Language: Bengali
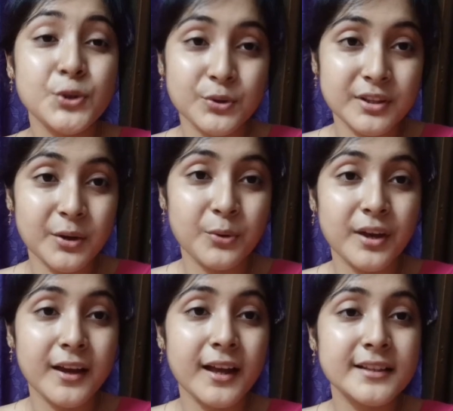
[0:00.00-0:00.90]
সন্ধে
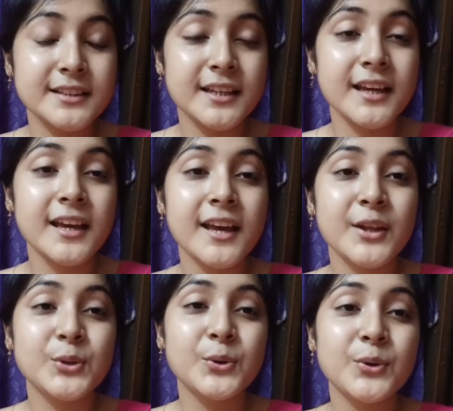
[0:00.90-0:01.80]
হয়ে গেছে
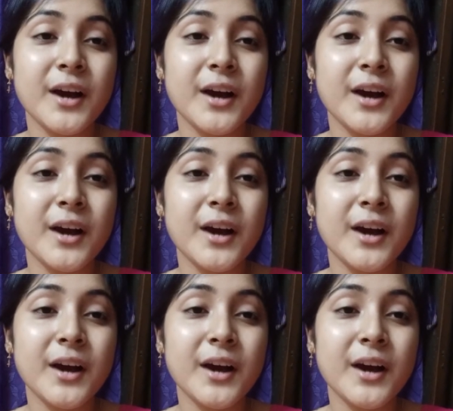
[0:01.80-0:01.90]
তো